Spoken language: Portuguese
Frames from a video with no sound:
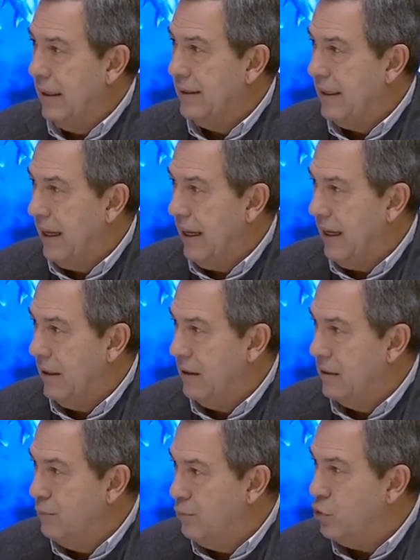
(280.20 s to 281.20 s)
até
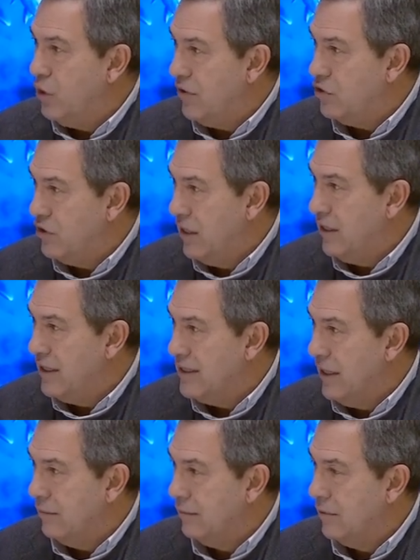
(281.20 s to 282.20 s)
deputados da
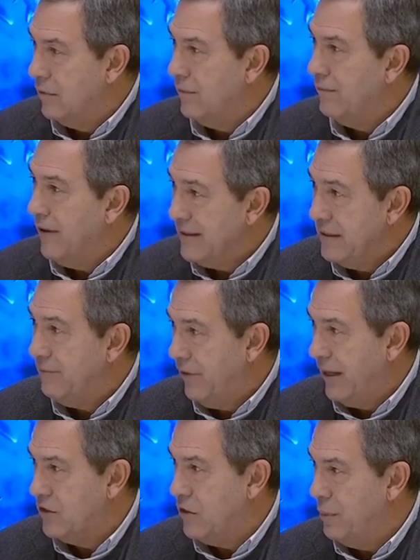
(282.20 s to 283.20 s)
nação fazem
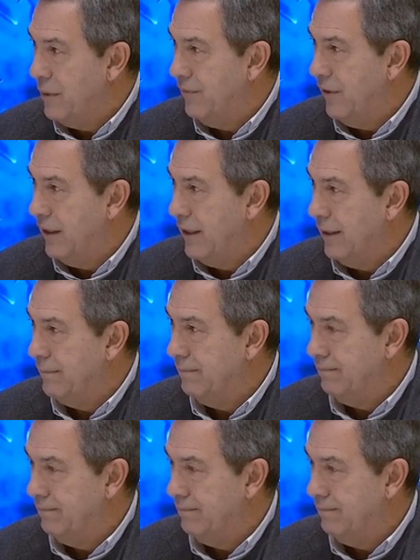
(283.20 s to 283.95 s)
fretes ao hum. Benfica.